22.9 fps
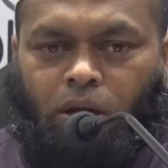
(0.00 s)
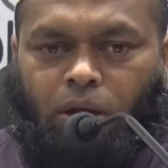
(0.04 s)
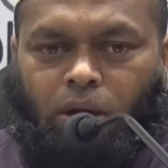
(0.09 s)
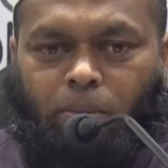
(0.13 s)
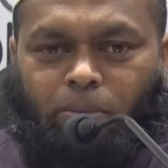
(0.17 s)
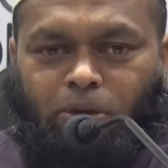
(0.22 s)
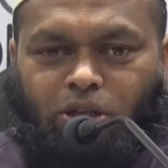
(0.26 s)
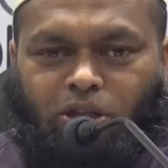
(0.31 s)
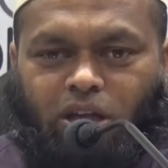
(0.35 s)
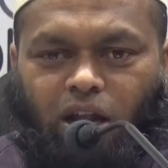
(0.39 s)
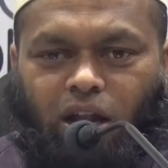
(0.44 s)

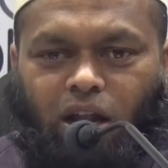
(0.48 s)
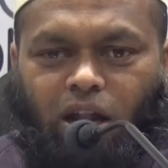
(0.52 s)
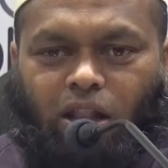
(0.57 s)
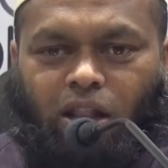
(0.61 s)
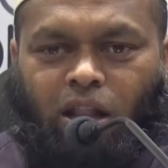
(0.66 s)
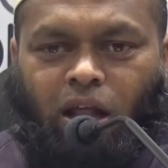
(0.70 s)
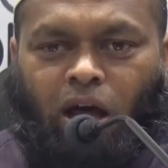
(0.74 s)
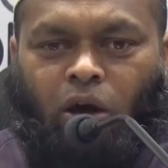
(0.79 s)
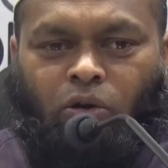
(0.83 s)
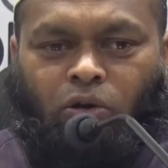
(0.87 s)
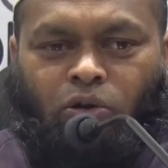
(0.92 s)
நபி சல்லா
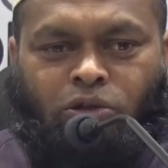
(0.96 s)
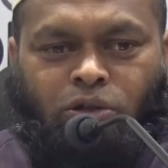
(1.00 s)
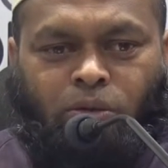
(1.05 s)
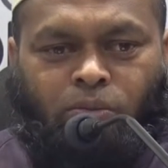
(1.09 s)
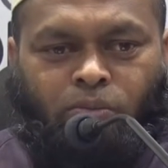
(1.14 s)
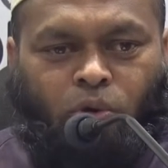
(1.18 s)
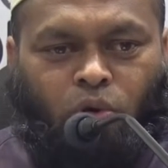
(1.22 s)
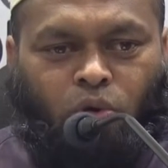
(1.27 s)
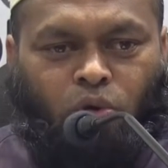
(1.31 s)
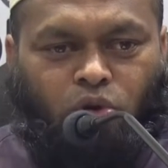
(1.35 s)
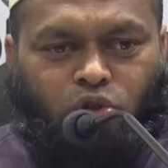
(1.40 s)

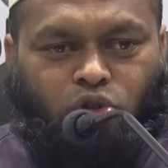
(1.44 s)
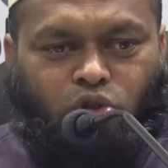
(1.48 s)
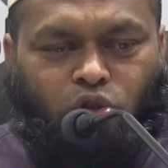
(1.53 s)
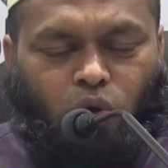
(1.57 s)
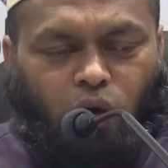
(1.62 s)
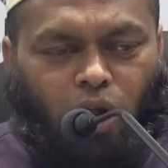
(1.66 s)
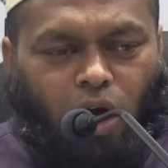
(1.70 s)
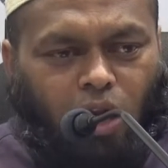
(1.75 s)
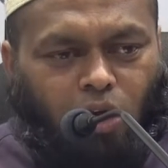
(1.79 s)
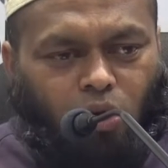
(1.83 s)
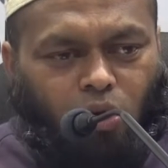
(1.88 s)
அலுவலம் அவர்கள்
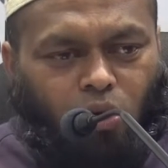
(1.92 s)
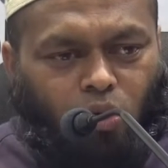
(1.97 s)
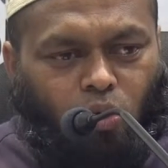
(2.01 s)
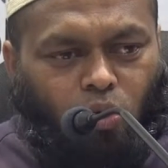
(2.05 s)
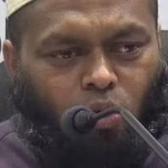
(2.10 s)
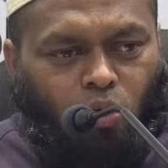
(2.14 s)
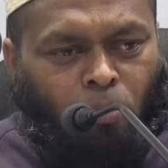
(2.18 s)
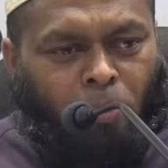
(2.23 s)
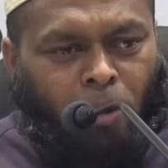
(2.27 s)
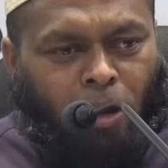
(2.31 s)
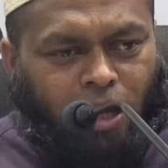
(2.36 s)
சொன்னார்கள்
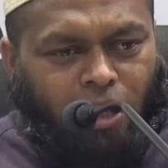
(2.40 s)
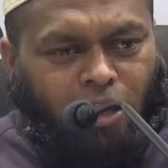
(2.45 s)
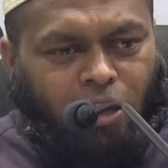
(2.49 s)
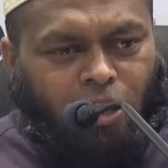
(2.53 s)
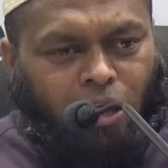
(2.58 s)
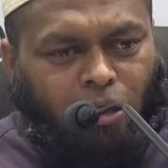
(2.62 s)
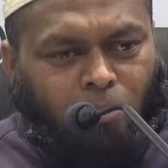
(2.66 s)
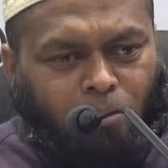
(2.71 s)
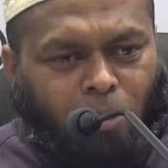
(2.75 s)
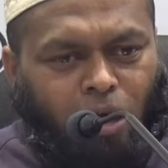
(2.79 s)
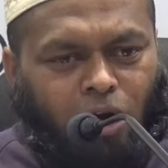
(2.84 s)
ஒரு
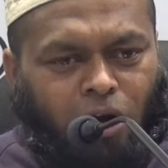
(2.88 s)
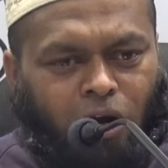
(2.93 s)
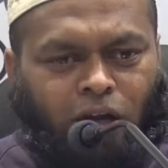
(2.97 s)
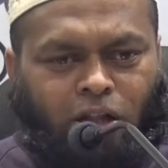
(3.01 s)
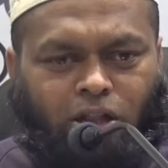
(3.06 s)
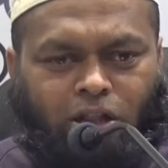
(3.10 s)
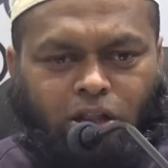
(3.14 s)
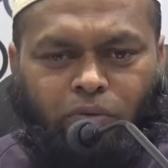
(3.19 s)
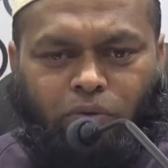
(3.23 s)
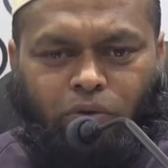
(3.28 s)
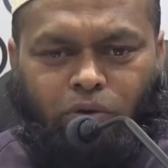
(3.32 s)
மனிதன்
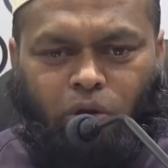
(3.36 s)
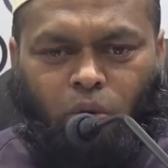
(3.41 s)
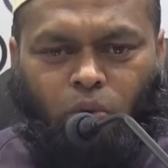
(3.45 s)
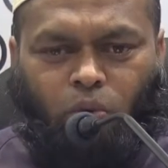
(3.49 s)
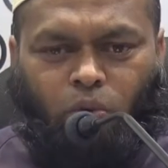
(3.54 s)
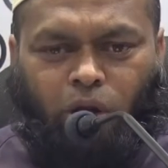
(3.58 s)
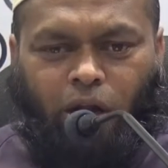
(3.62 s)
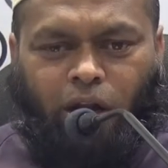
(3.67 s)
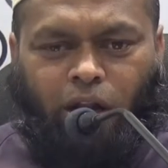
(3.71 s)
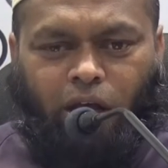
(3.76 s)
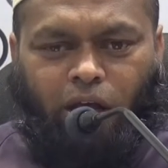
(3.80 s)
மரணித்து விட்ட
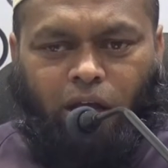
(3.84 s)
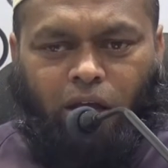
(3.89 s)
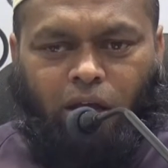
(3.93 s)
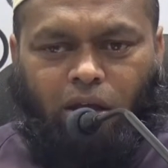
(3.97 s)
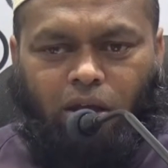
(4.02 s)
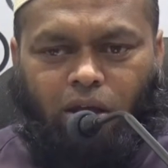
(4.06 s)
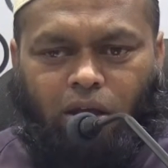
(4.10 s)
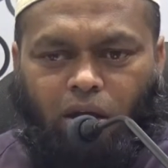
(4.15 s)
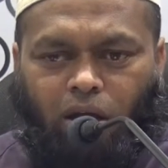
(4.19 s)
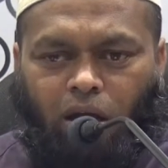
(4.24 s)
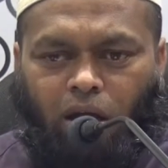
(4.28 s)
உடனே
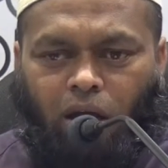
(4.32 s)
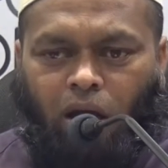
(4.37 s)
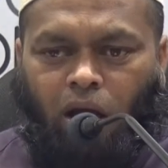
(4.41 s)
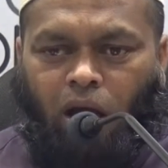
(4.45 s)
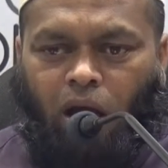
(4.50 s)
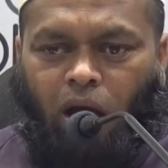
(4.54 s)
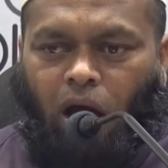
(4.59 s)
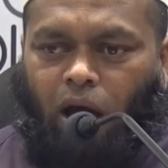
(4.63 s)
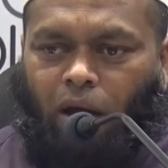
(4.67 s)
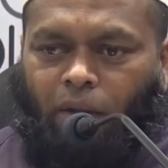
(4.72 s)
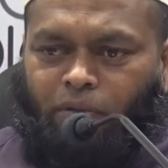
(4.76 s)

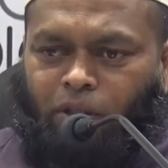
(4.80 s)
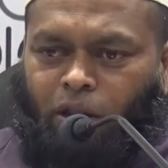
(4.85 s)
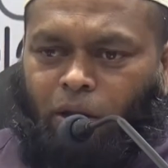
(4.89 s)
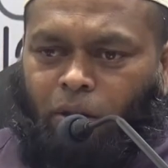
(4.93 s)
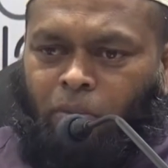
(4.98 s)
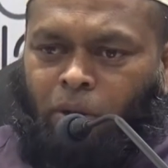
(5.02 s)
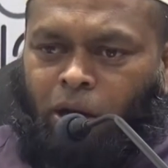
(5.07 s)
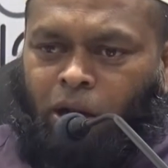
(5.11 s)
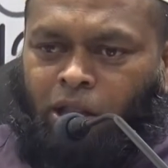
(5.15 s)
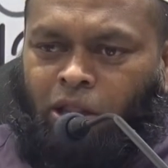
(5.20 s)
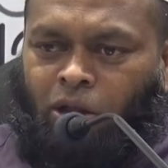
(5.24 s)
அந்த
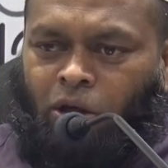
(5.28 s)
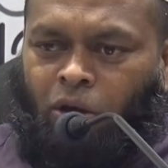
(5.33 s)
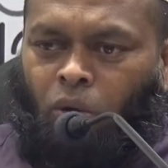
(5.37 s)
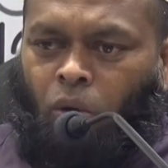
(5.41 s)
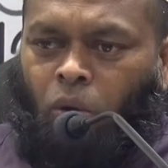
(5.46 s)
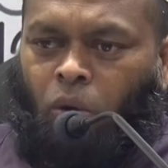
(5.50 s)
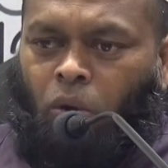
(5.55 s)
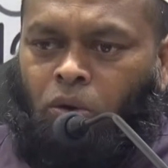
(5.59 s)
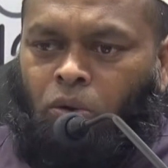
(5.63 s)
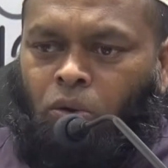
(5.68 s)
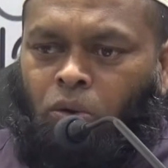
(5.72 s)

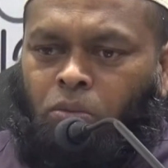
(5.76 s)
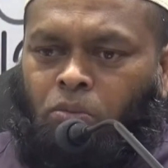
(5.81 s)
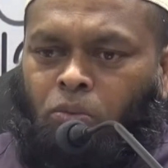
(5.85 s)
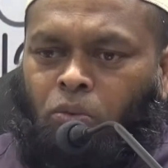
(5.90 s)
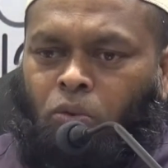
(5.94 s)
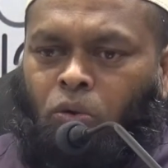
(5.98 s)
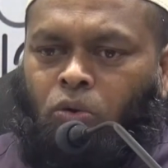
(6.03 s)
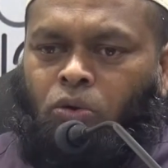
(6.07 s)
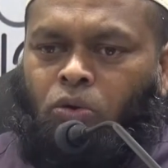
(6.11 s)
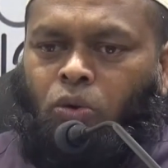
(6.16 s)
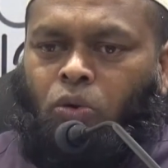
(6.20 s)
மனிதனோடு
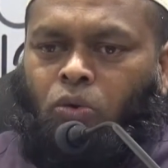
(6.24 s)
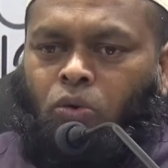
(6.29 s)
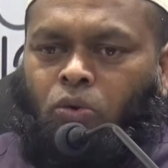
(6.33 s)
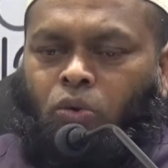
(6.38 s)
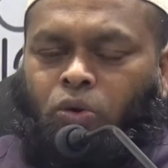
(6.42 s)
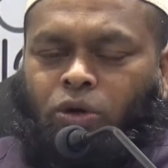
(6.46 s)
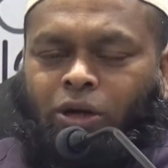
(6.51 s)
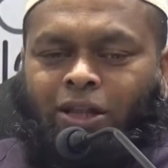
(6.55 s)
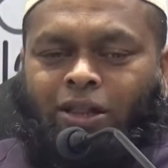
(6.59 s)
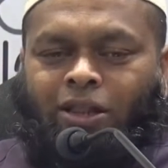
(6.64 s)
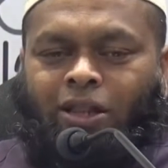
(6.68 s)
மூன்று
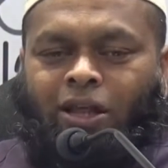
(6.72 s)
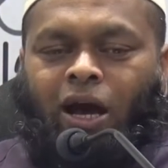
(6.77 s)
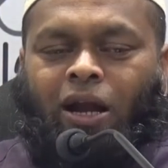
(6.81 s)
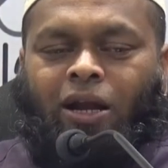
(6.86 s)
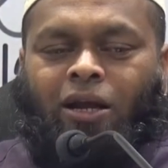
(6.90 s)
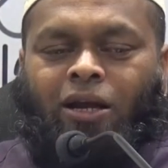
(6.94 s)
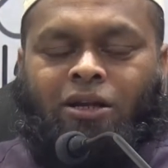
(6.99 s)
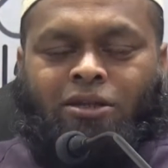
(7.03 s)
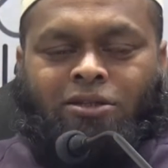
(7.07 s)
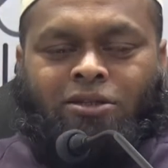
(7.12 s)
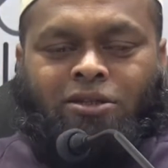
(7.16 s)

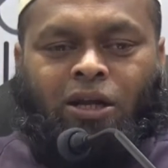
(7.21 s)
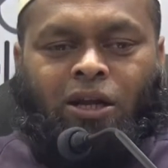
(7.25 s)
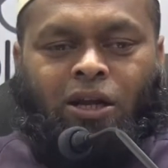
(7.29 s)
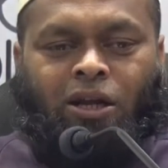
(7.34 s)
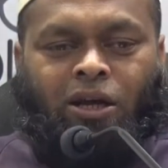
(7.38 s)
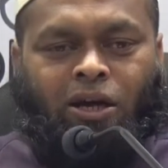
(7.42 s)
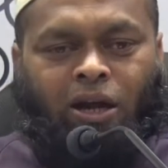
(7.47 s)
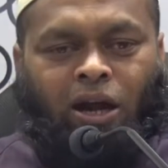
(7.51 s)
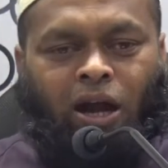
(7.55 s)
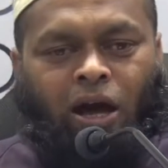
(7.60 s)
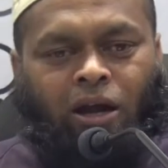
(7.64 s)
கூட்டத்தார்கள்
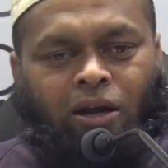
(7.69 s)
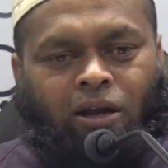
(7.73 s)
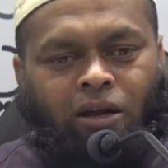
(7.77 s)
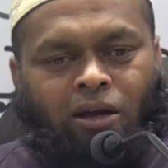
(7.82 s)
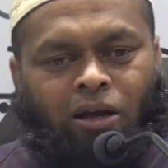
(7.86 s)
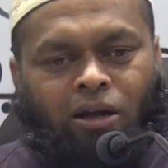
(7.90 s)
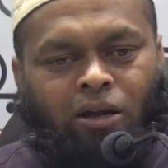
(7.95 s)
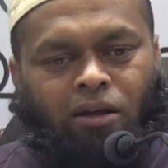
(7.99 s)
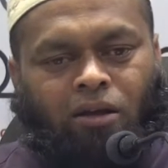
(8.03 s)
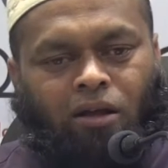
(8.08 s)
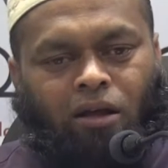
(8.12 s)

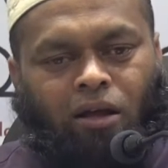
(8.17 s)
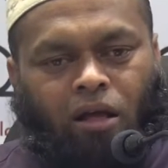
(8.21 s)
செல்லுகிறார்கள்